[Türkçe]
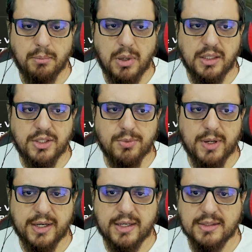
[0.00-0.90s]
Balıkçı
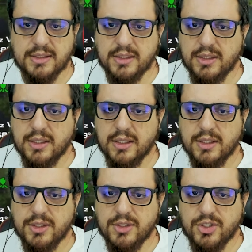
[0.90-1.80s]
barakası.
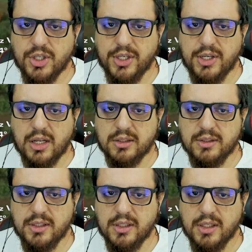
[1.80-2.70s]

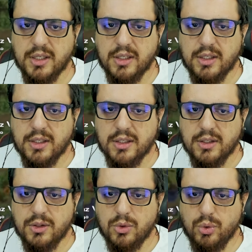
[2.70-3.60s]
Altı,
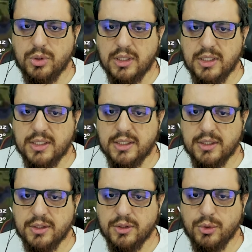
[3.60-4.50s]

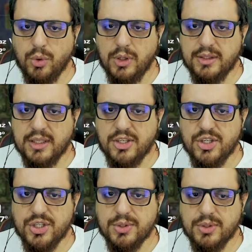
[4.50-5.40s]
Burdalık. Gölet
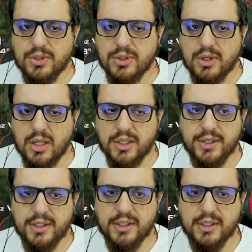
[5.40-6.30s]
geçiş
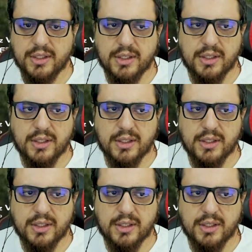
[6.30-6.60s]
alanı.